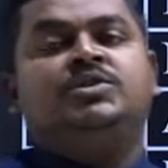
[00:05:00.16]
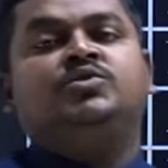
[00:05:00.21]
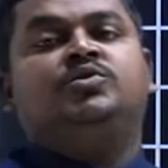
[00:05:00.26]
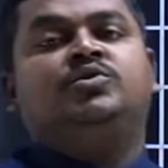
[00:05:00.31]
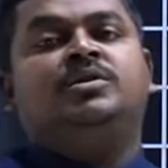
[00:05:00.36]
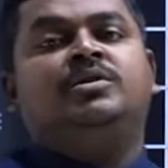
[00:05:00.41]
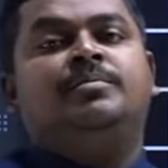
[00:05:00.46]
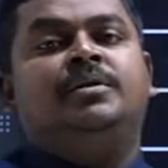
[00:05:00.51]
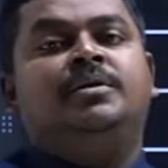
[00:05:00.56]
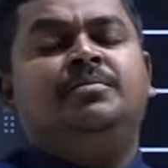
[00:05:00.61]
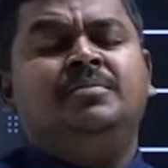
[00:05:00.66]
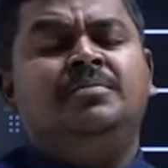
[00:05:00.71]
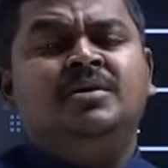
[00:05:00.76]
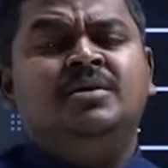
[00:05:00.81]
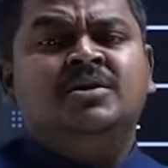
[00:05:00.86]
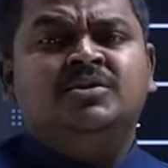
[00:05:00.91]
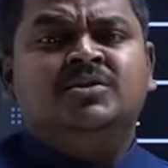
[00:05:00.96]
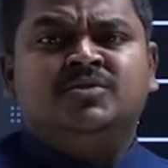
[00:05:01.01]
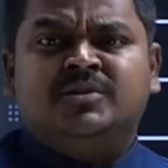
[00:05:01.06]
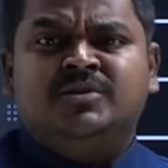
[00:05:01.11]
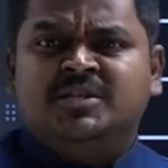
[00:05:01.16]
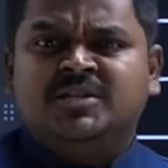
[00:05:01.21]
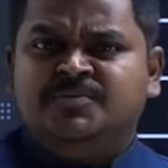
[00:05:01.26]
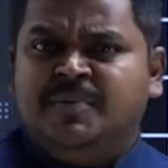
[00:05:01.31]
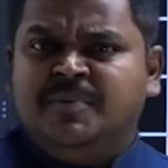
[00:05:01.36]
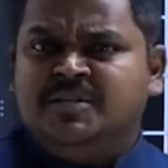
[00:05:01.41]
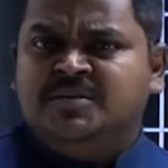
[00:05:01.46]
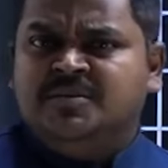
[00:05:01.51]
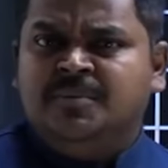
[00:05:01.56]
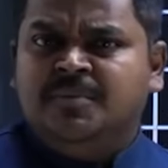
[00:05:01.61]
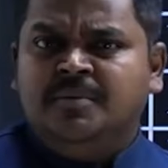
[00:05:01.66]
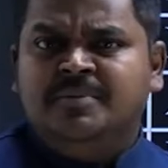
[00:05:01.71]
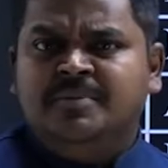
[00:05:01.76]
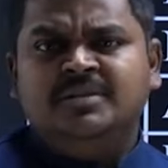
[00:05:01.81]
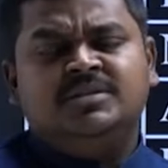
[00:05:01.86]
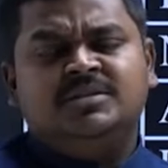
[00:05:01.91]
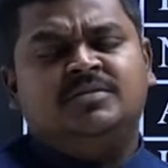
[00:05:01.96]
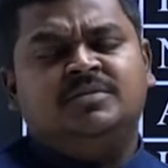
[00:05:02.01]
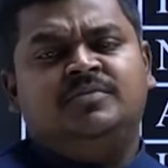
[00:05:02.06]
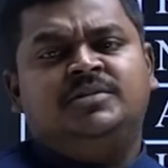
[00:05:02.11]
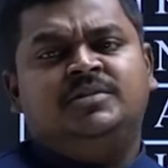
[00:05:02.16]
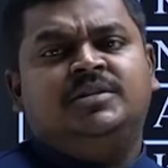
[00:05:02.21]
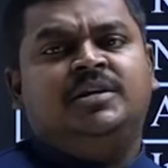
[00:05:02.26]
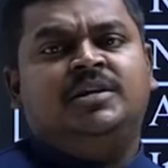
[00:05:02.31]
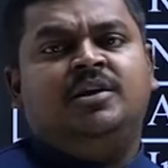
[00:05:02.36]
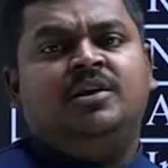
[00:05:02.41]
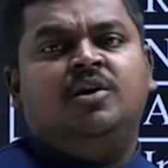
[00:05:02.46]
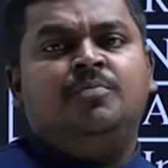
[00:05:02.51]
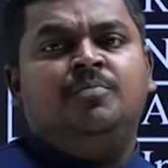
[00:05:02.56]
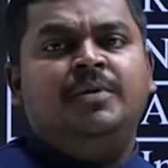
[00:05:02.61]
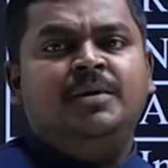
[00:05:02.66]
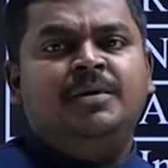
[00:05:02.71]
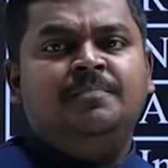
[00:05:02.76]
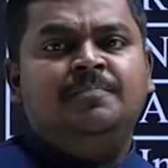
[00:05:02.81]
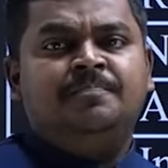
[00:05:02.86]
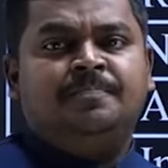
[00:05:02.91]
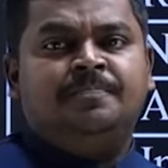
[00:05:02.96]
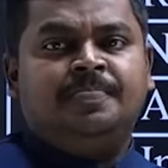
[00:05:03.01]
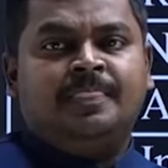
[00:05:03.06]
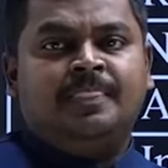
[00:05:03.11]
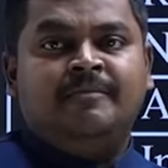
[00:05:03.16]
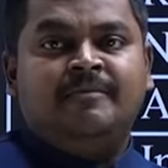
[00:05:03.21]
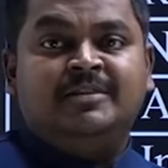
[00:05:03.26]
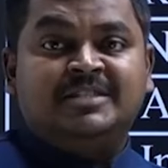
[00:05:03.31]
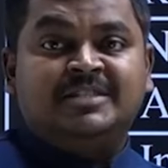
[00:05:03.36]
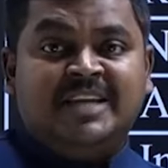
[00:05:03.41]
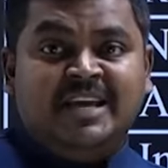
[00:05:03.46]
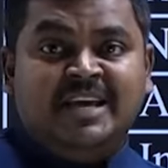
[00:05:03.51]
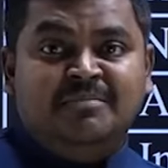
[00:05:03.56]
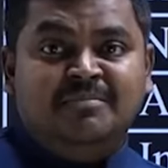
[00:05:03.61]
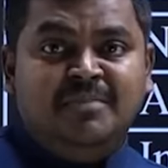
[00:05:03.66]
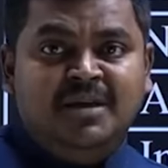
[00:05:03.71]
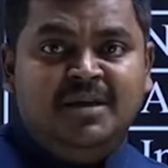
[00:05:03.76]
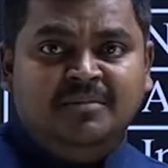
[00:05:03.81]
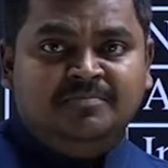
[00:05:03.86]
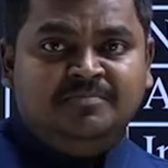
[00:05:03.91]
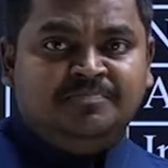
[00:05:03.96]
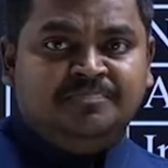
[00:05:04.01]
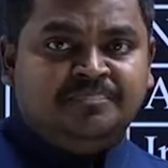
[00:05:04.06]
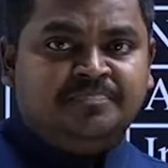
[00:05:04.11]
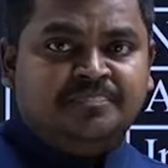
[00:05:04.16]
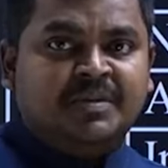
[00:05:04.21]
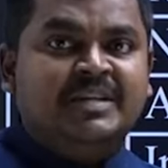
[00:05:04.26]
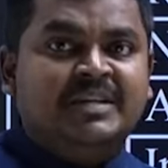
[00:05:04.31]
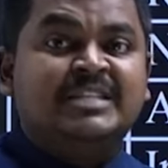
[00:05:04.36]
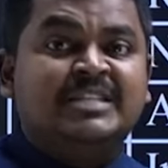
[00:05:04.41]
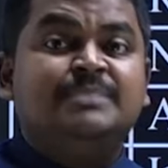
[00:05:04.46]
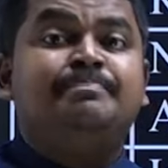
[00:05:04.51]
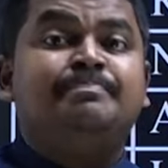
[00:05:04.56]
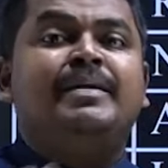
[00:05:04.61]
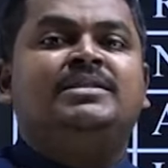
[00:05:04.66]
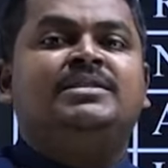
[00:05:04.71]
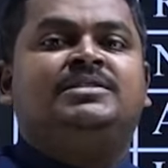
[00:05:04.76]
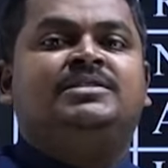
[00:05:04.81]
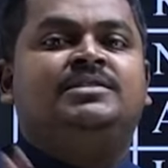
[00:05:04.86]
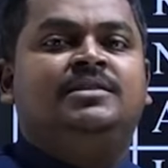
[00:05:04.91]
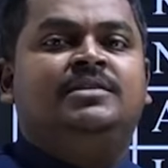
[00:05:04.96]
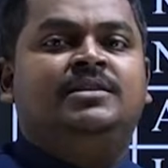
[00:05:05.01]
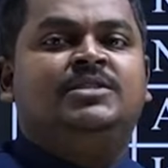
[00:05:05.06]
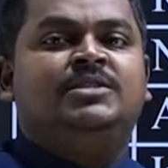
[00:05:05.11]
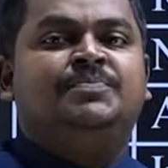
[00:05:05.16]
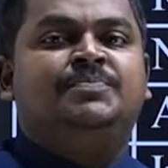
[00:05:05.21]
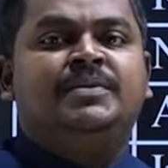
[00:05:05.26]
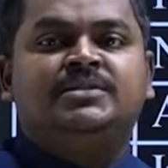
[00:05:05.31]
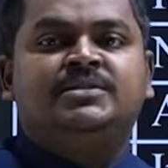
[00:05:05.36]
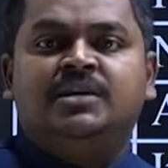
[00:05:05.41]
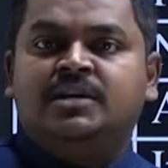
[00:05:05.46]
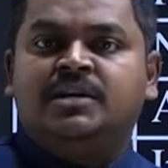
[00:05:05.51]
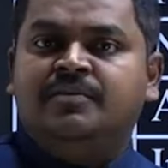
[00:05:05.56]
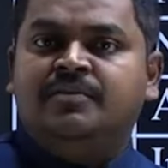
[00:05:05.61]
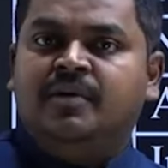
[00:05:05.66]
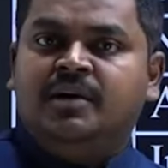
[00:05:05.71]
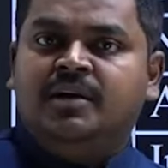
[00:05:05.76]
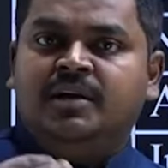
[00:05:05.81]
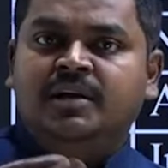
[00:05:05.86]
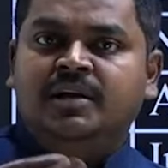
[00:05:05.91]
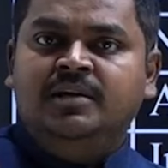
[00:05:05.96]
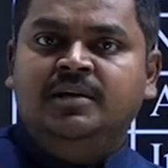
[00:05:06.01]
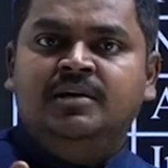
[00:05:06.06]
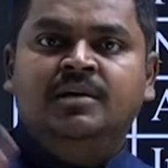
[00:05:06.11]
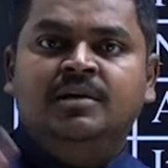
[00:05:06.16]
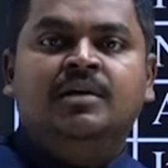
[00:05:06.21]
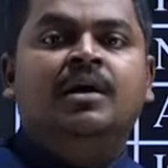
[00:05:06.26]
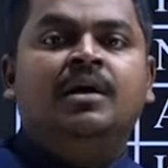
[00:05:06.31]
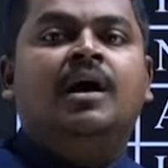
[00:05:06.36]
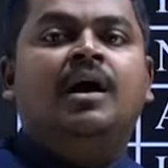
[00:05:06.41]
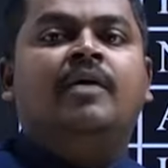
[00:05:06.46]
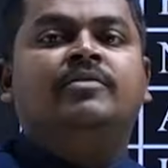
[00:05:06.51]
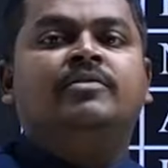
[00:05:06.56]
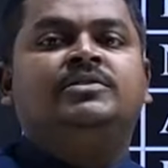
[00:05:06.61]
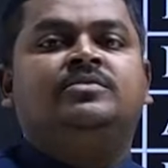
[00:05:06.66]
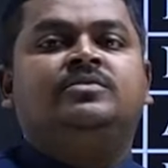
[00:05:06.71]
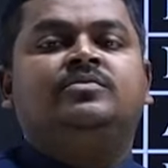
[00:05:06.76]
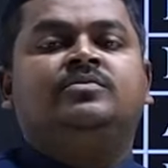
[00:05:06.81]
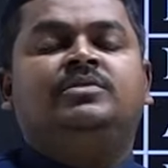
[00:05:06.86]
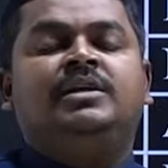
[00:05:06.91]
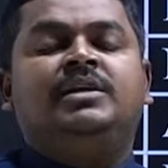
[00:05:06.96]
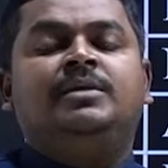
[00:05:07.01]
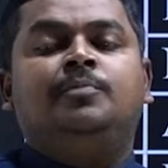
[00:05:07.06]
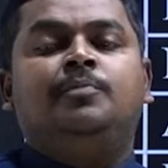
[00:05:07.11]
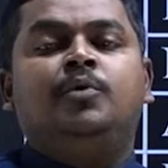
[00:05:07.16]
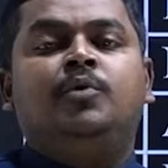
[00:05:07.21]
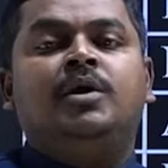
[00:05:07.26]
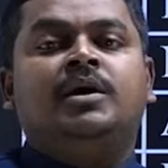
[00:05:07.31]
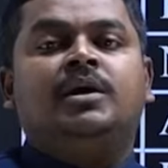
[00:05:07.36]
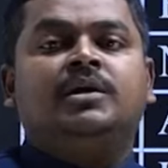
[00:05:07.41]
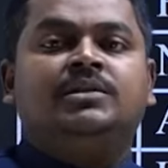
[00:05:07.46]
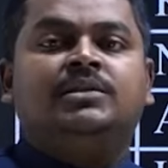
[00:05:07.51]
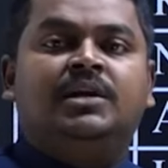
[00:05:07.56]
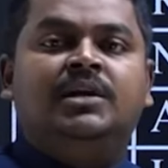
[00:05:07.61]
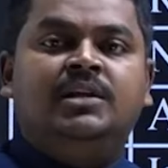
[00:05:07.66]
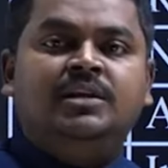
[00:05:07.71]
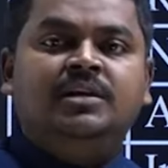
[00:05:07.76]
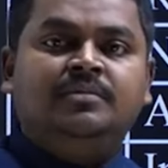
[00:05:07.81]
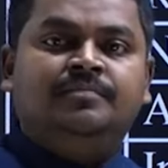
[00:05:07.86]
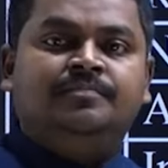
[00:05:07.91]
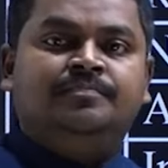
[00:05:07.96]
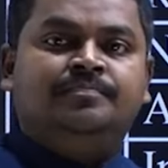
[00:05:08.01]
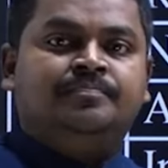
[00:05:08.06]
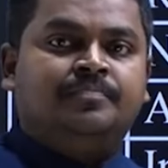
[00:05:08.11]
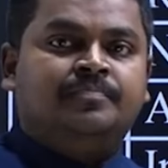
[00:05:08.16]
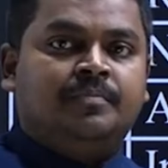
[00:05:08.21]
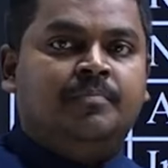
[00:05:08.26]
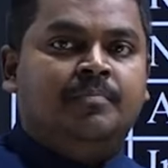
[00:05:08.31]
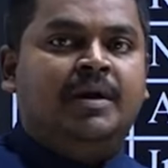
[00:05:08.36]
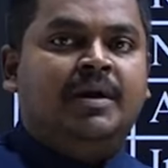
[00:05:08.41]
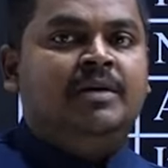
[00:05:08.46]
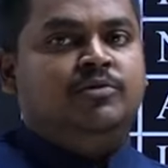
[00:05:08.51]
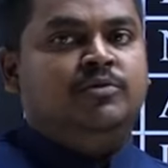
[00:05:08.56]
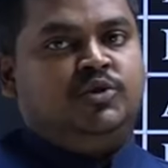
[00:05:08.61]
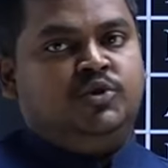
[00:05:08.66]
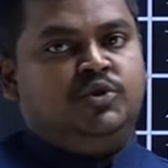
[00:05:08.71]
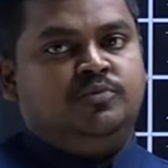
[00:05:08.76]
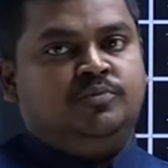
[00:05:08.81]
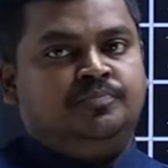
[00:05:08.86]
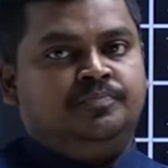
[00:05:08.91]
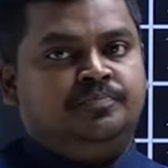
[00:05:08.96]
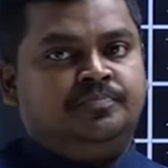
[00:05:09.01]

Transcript: చేస్తుంటాం మనం సో డిస్పెన్సిబుల్ మీన్స్ విచ్ కెనాట్ బి విచ్ కెన్ బి డిస్పెన్స్డ్ డిస్పెన్స్డ్ అంటే వాటిని అవసరం తీరిపోయాక దాన్ని పడేయవచ్చు